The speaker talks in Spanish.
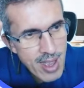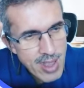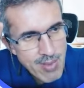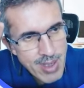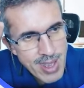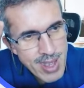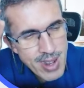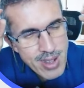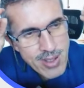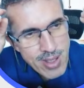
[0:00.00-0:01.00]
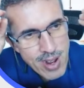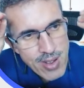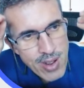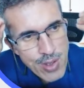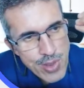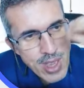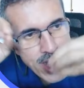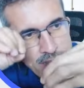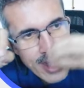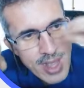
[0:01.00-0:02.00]
que también queden exonerados de
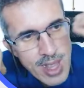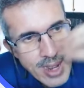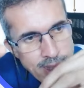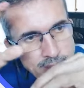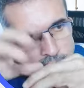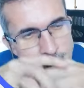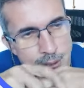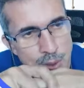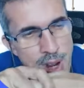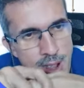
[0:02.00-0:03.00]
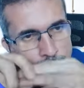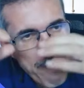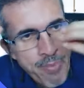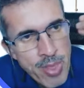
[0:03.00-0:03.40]
los intereses de mora,